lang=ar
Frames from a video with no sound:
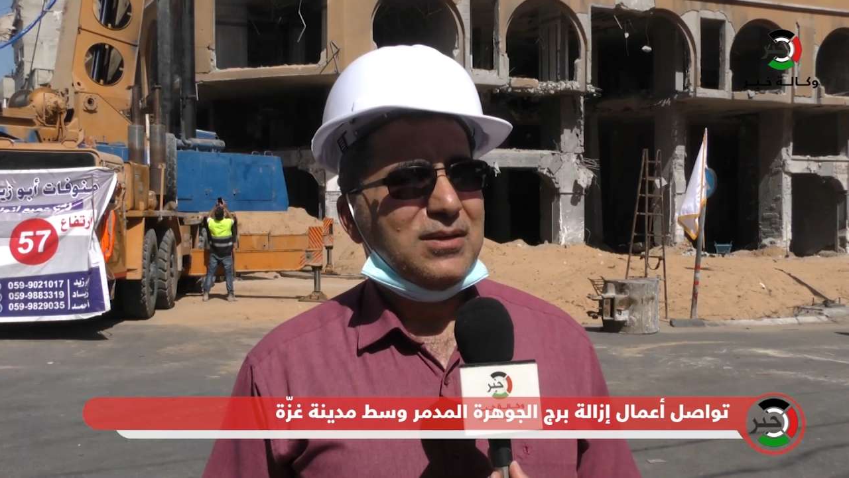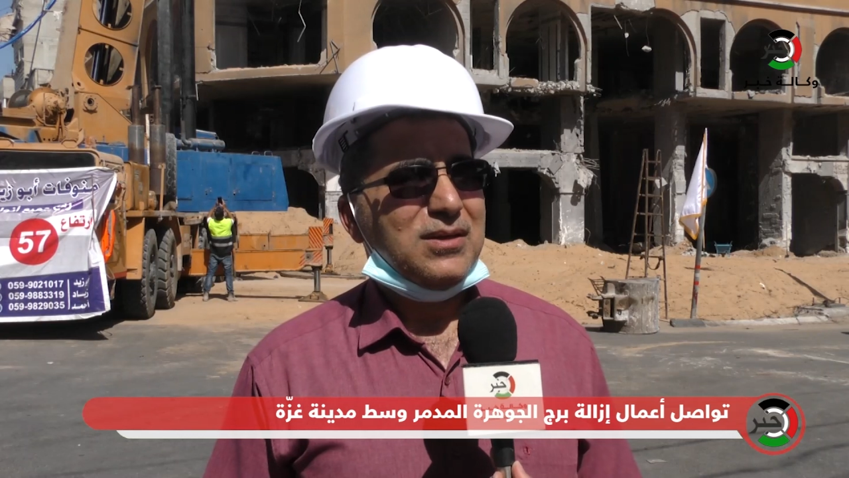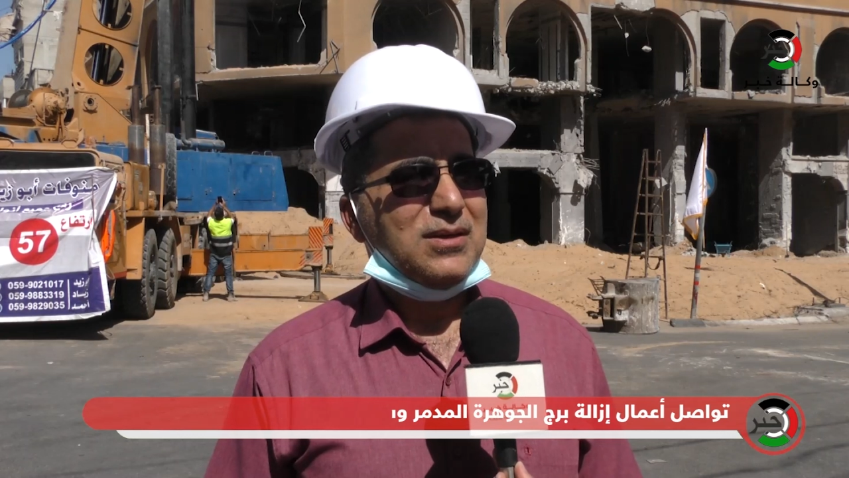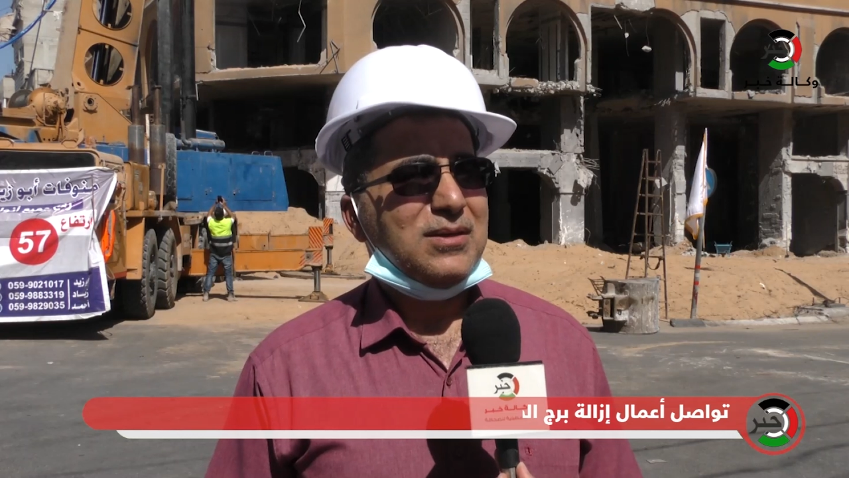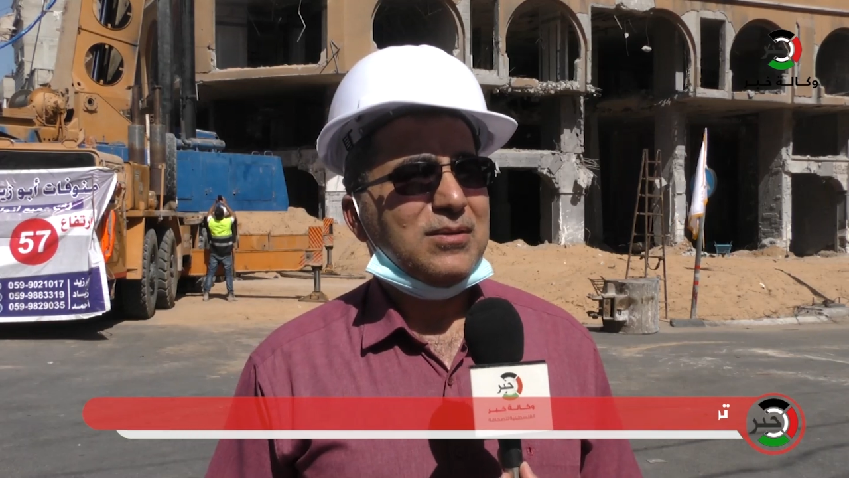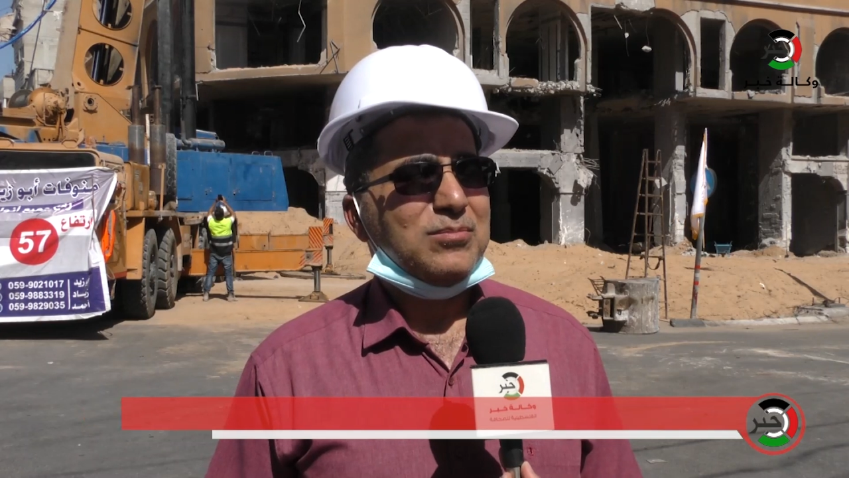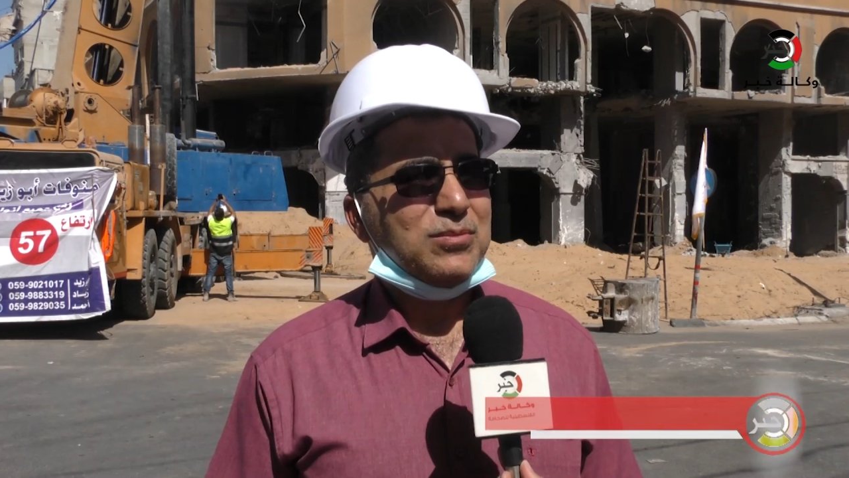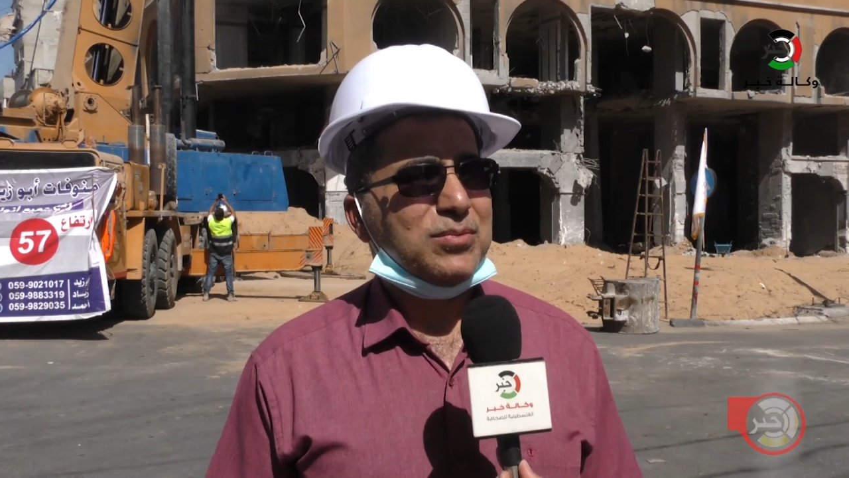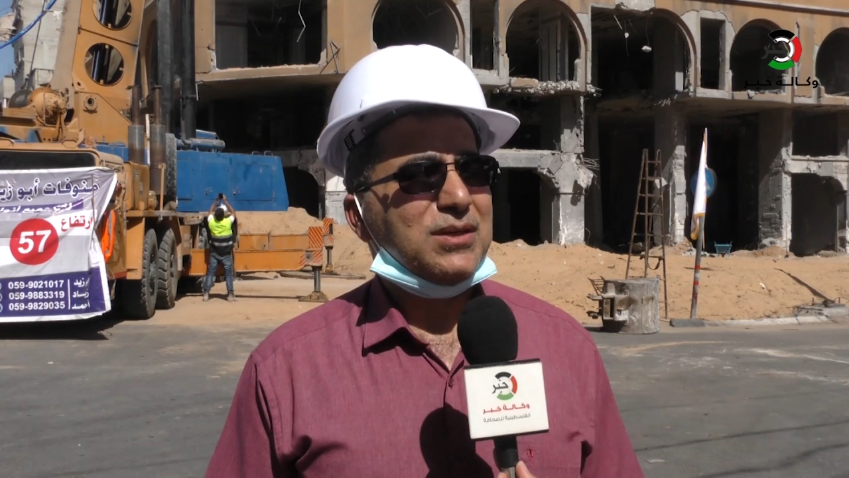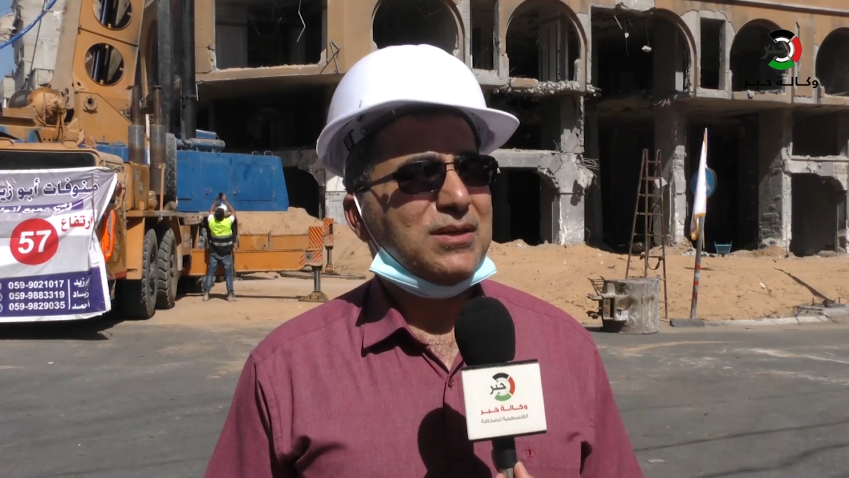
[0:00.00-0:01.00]
آه،
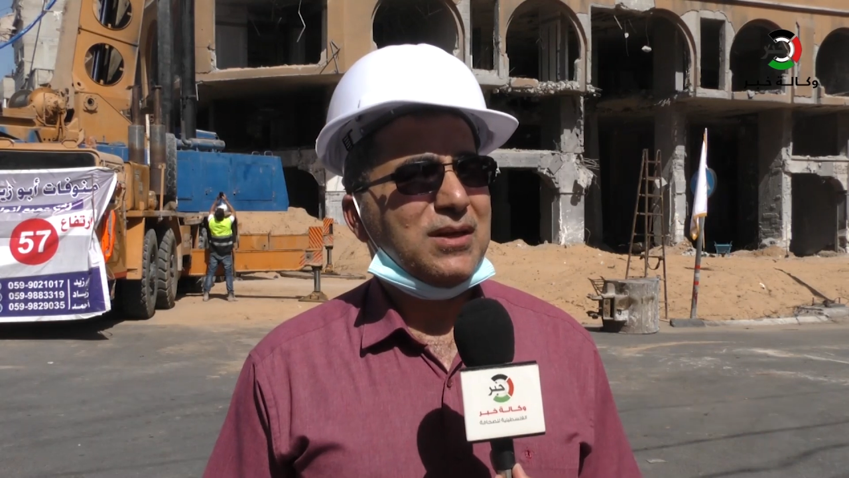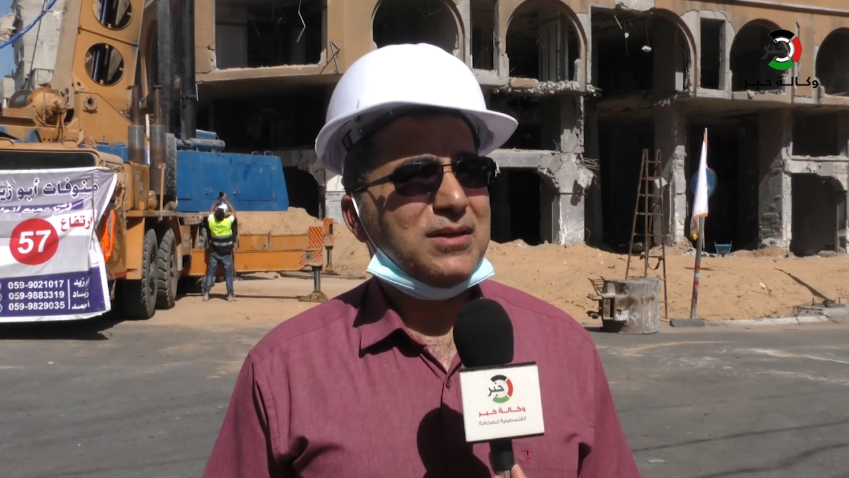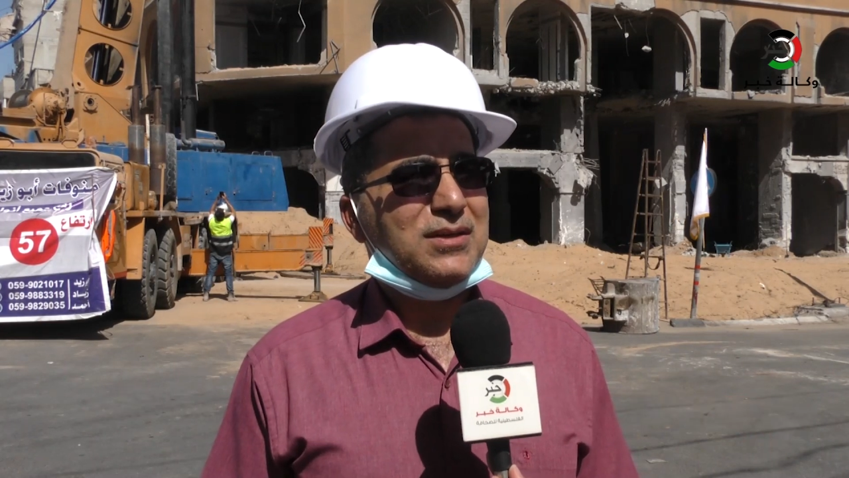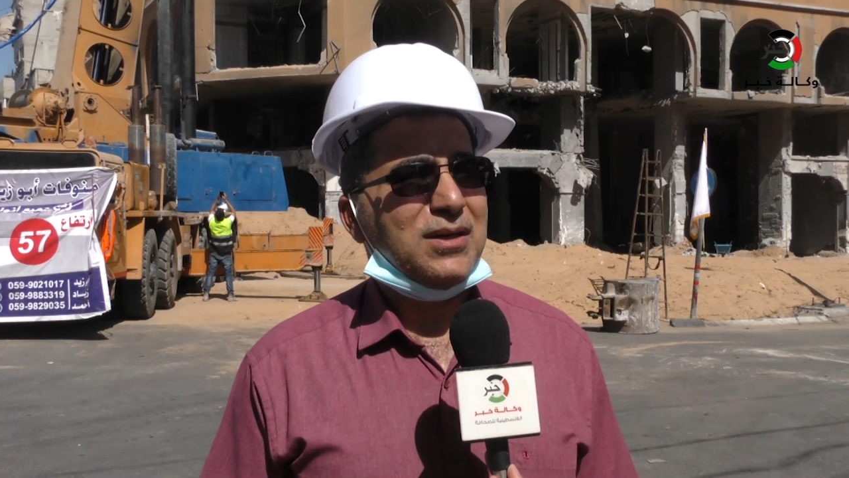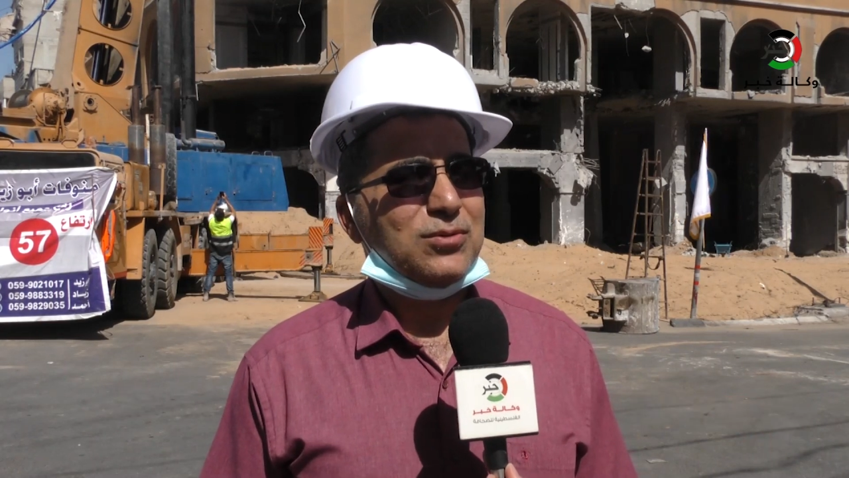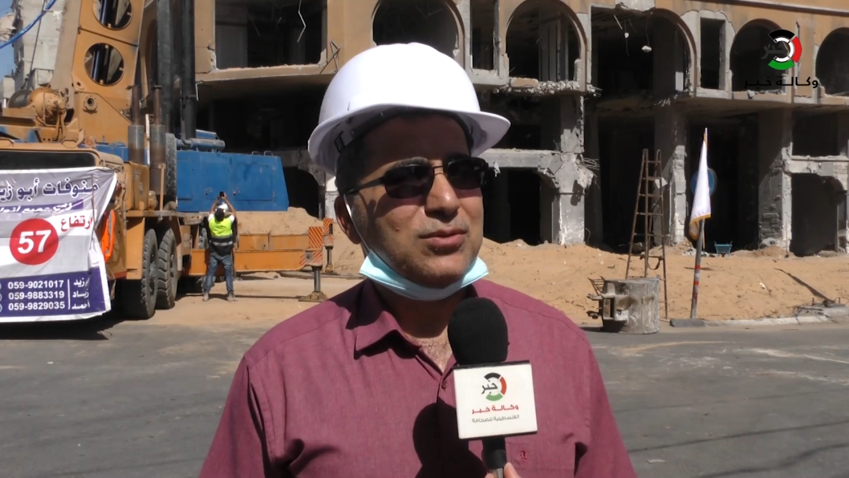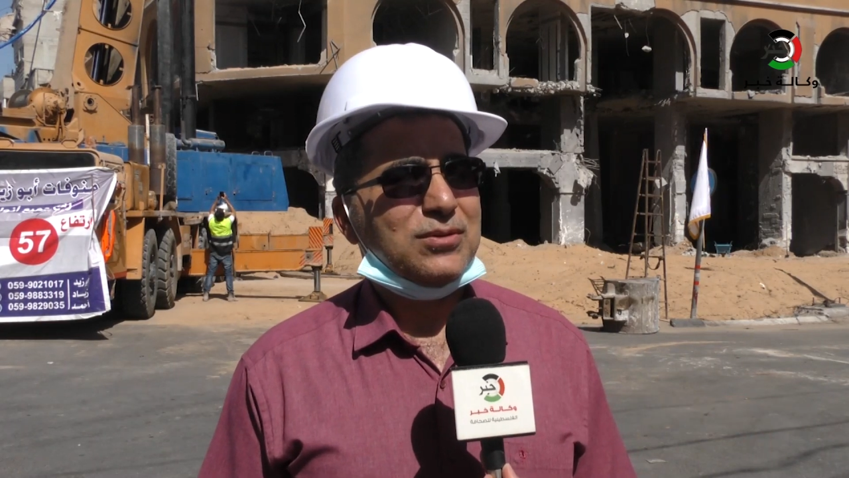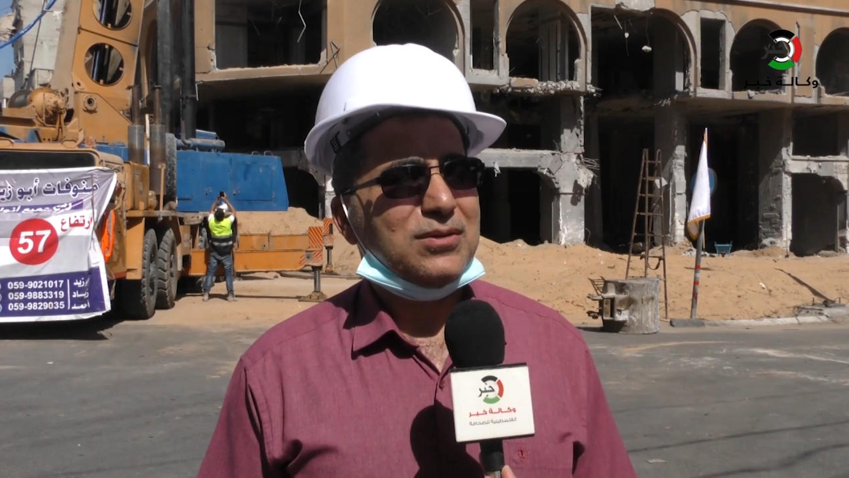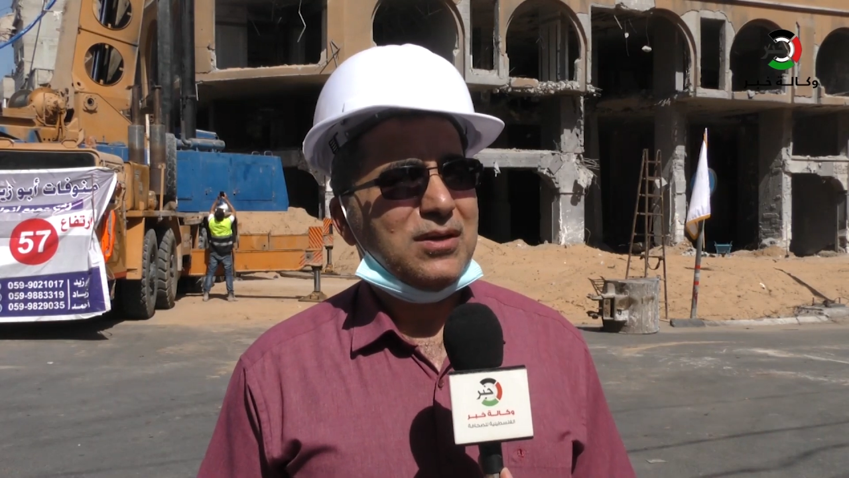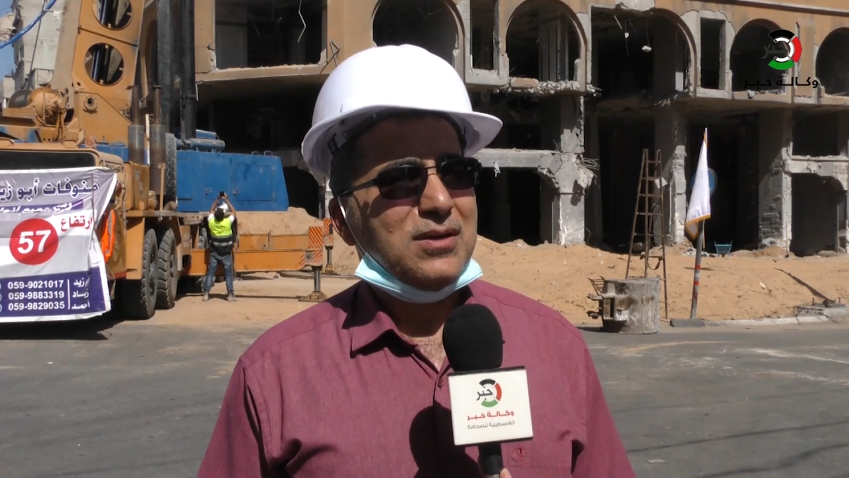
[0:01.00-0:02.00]
ممكن أن يأخذ